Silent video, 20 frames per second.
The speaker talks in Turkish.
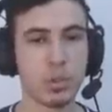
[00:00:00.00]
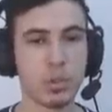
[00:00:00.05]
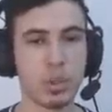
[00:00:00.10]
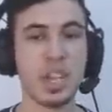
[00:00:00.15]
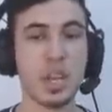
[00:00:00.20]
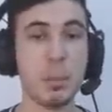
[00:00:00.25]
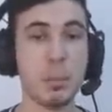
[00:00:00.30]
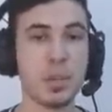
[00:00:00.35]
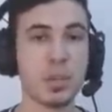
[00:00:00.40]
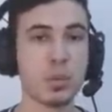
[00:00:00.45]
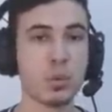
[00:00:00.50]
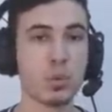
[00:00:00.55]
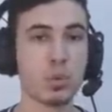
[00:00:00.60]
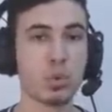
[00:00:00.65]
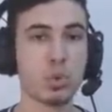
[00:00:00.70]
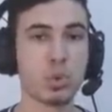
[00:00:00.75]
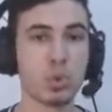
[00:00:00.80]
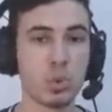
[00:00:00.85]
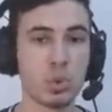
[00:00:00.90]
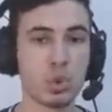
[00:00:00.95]
Diyelim birini
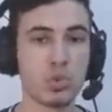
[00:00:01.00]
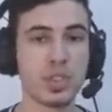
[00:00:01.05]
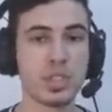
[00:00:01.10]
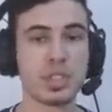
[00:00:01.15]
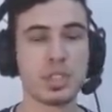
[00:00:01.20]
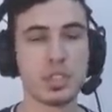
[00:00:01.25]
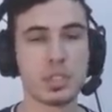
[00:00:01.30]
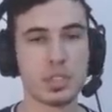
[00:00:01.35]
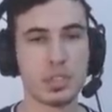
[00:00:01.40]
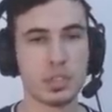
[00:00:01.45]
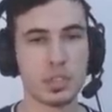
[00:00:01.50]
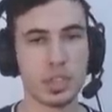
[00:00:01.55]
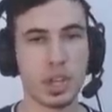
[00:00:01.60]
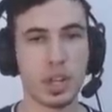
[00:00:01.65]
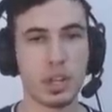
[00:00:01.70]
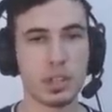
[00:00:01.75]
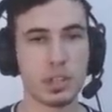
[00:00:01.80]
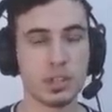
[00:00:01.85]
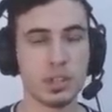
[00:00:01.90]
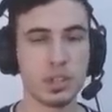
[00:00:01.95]
düşürdünüz ve sırtınıza
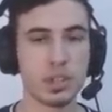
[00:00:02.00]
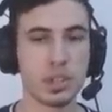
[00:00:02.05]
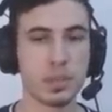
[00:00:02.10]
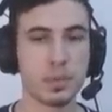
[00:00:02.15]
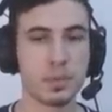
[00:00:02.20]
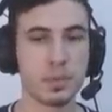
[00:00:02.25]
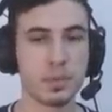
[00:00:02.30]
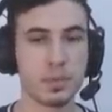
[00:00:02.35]
aldınız.